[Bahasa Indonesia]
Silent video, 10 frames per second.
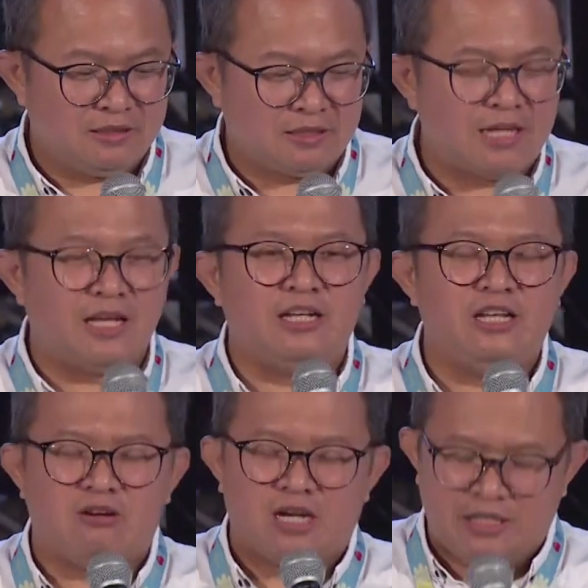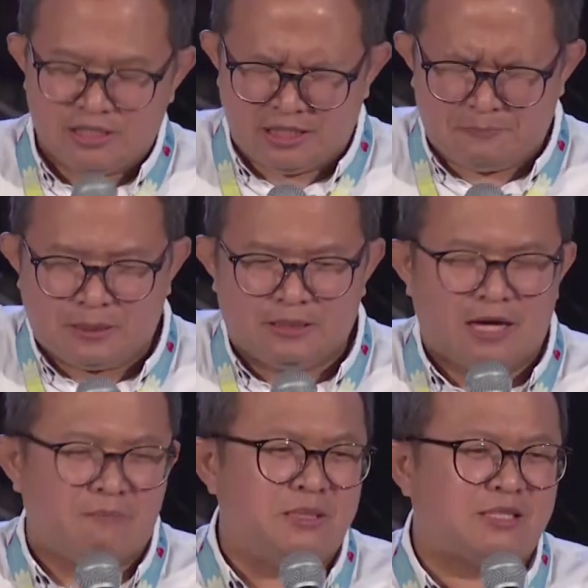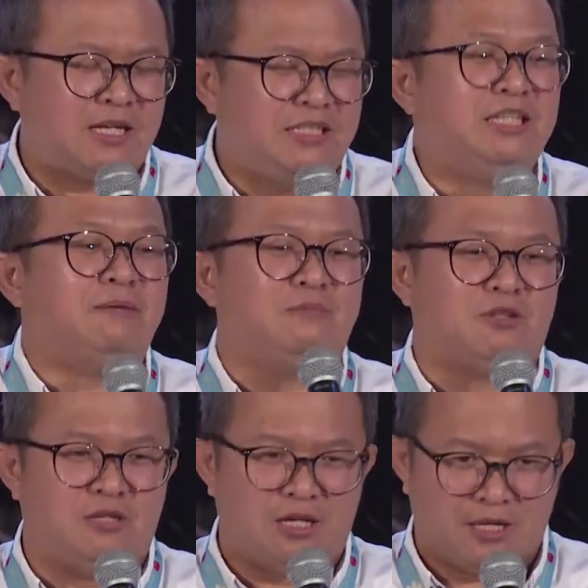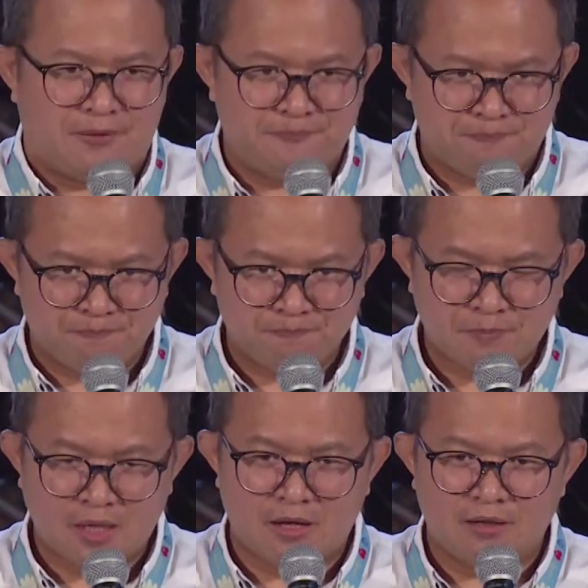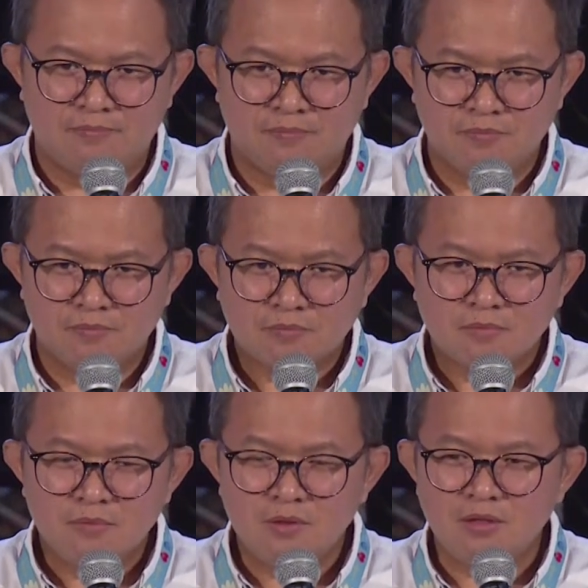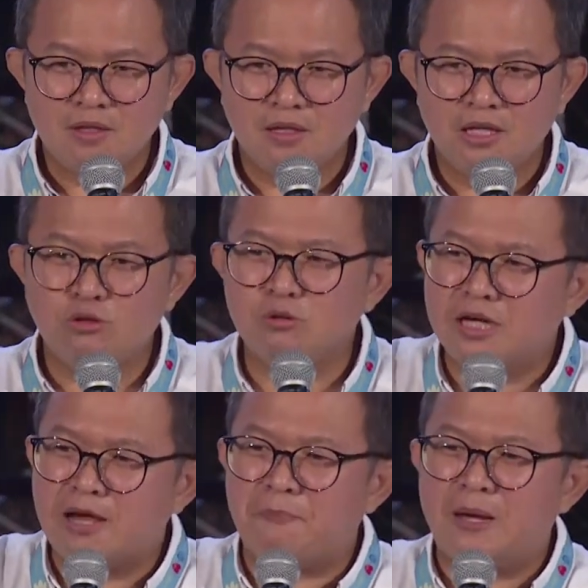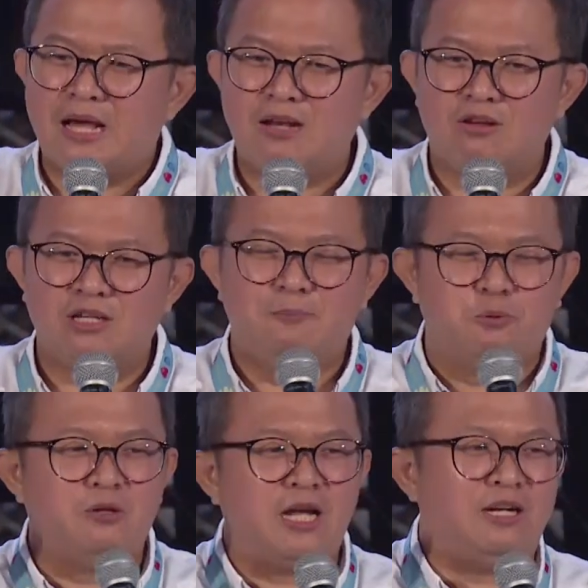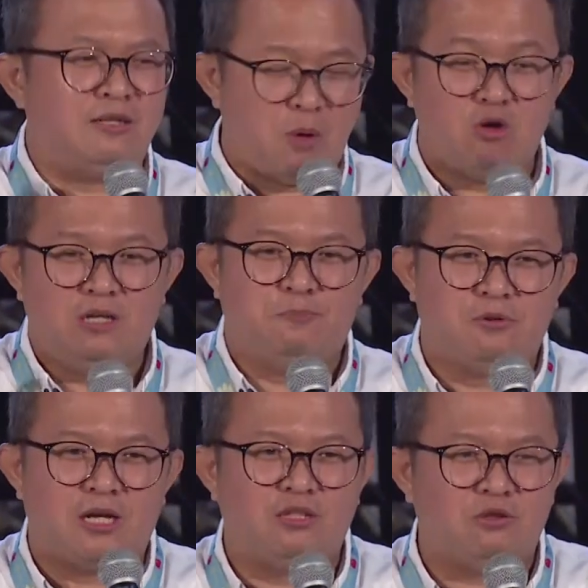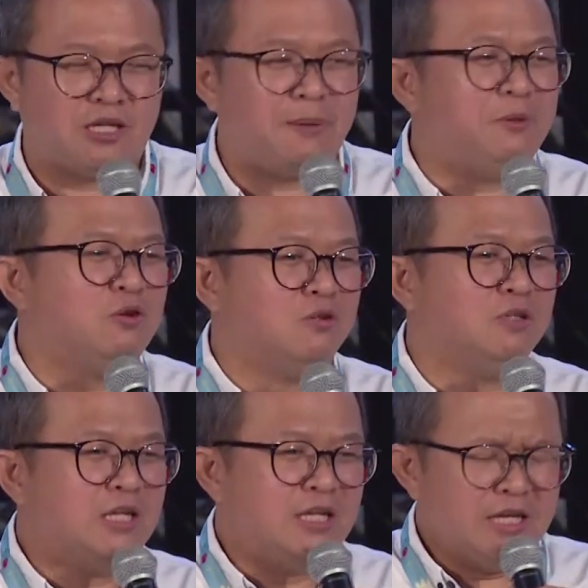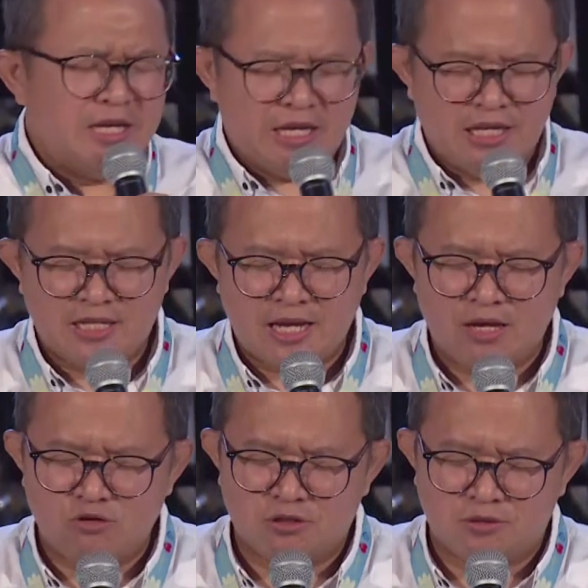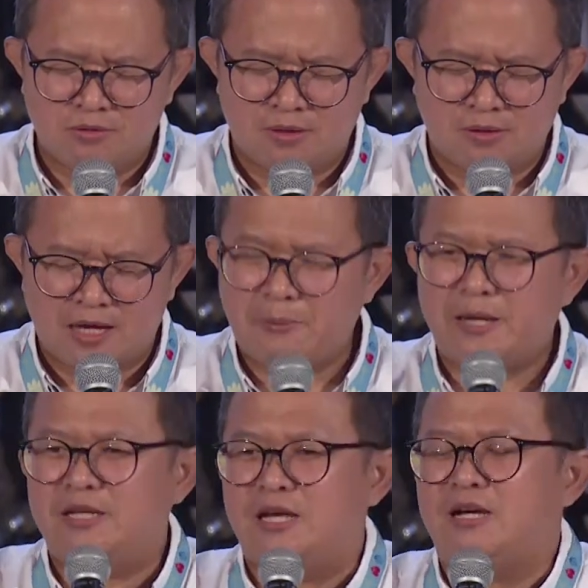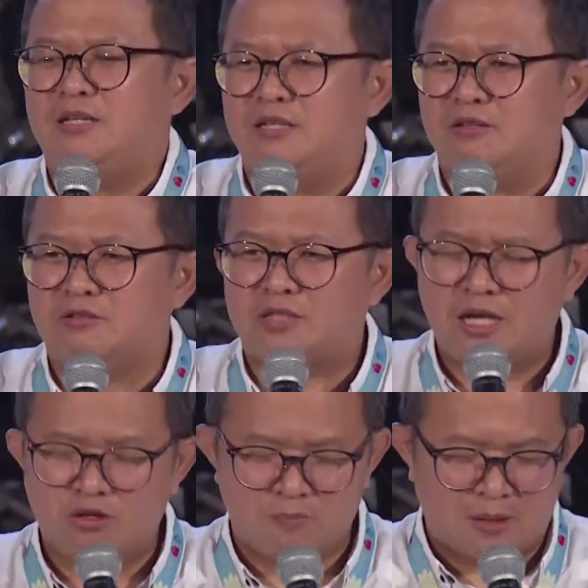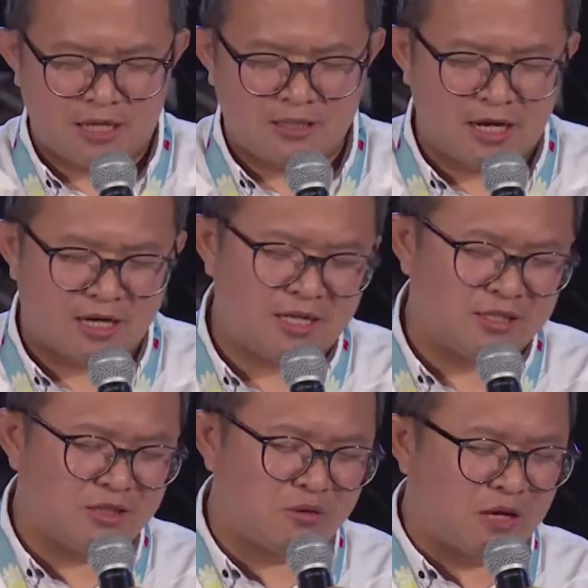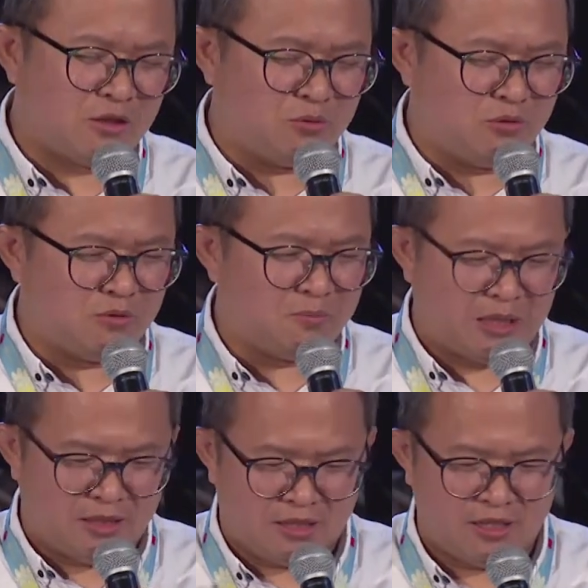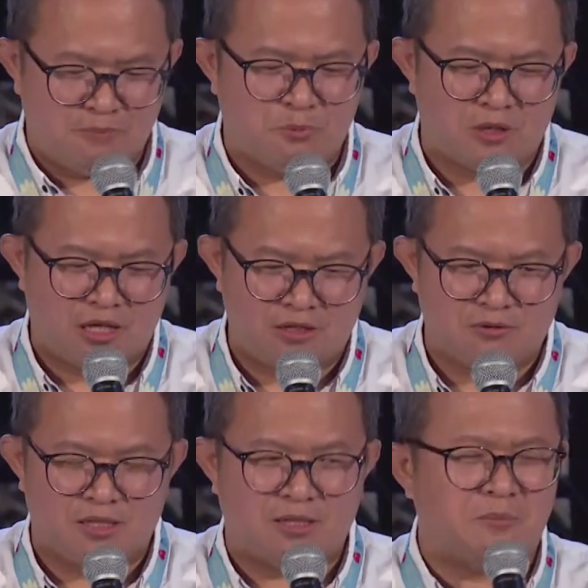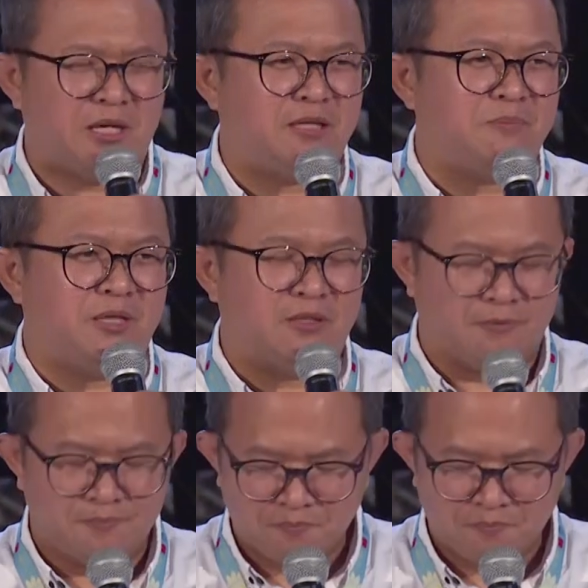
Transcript: saya ini orang yang tipe nggak bisa diem saudara. Ya, itu kenapa kalau liburan, mau liburan itu saya bingung. Ini saya harus ngapain ya gitu loh. Saya harus merancangkan sesuatu untuk mengisi liburan itu dengan baik begitu.